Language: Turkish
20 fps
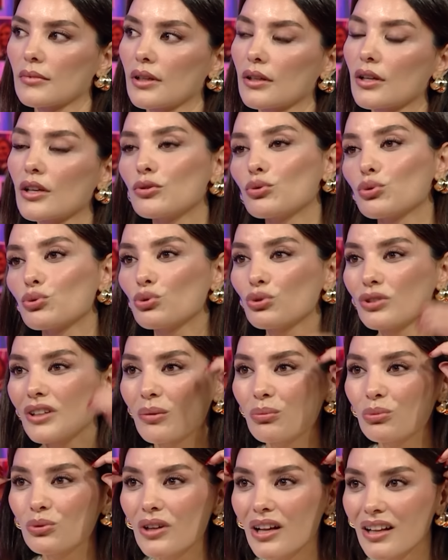E,
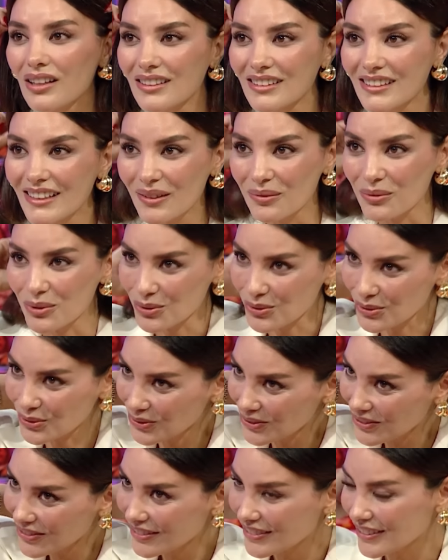çocukken bunu
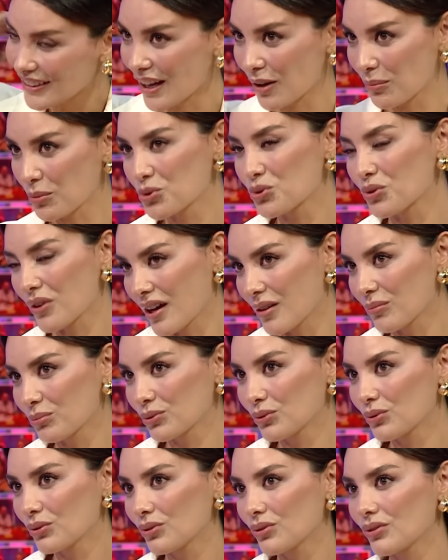algılayamıyorsun. Ama şu an
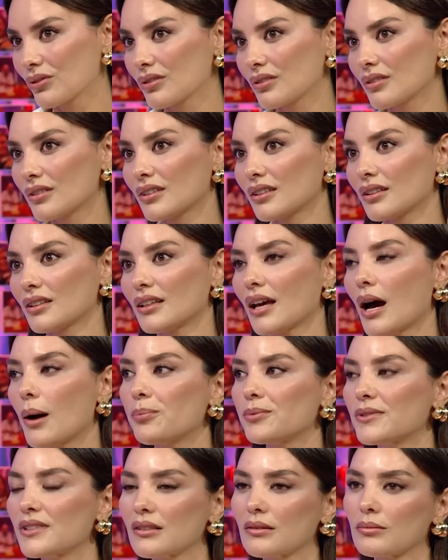bunu
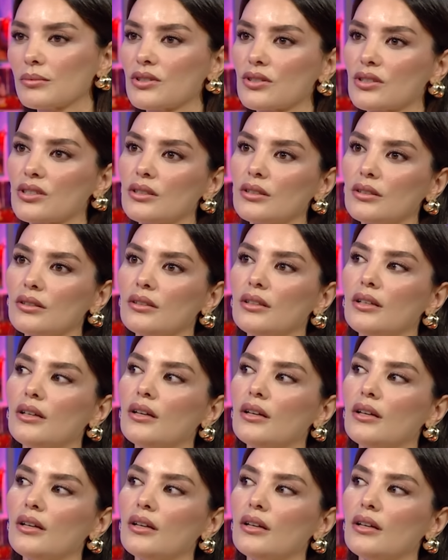yaptığım şimdi için